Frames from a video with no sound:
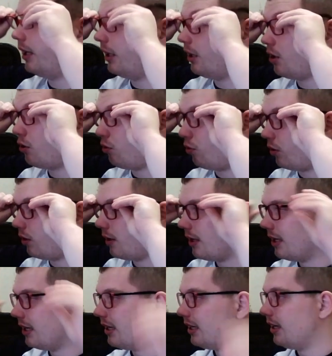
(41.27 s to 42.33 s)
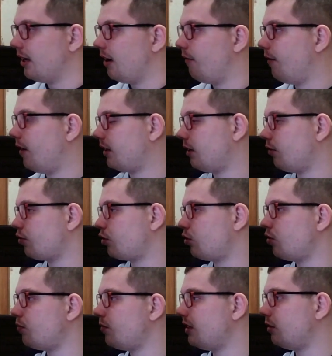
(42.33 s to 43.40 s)
не суть. Факт того,
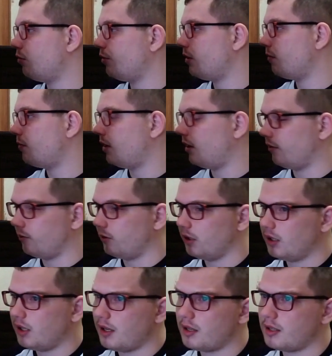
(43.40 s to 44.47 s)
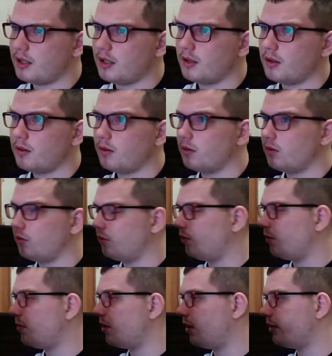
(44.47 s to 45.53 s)
что мы сегодня были в Денесе, он
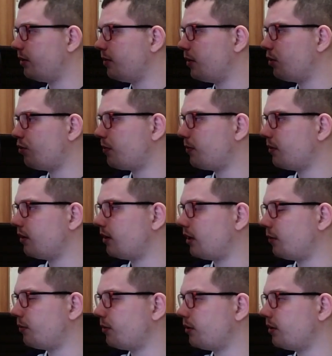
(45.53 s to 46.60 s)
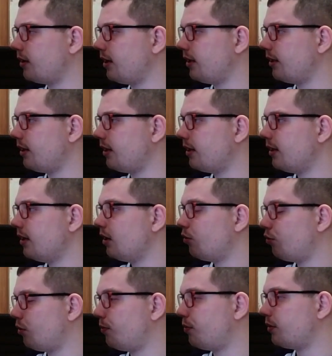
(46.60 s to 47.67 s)
выбирал себе корпус, корпуса на,
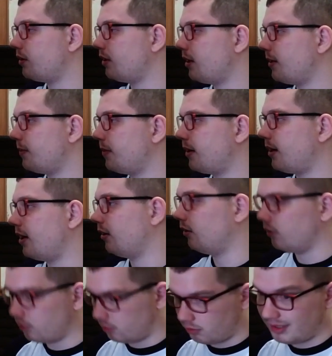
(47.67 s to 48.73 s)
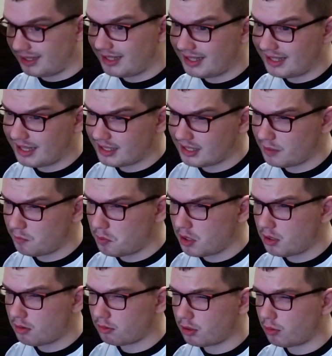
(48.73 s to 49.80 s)
корпус на ПК. И я
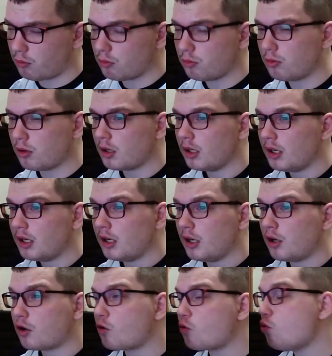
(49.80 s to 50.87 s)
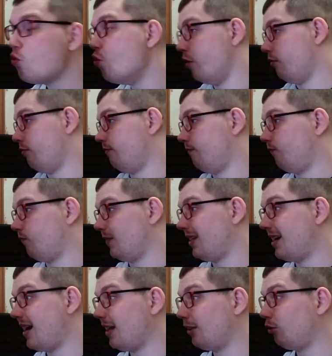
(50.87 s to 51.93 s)
заметил такой руль,
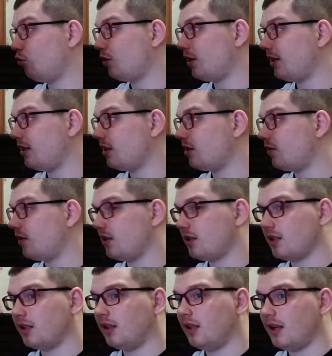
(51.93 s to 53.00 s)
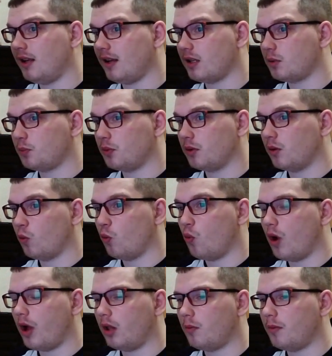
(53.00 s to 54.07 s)
который называется Dex
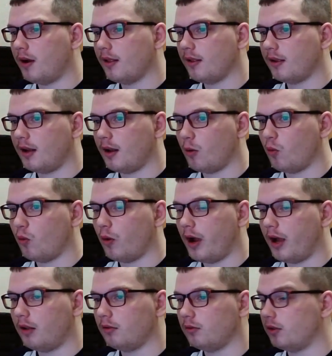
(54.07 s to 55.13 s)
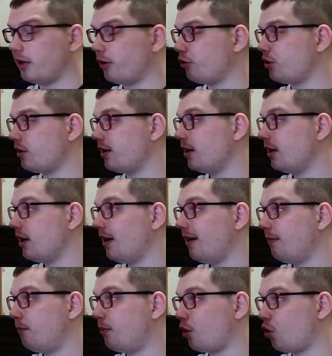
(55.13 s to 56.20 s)
Wellman или, ну, короче,
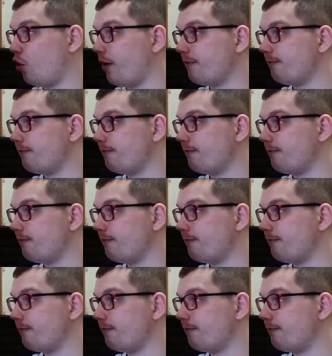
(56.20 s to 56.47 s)
Pro.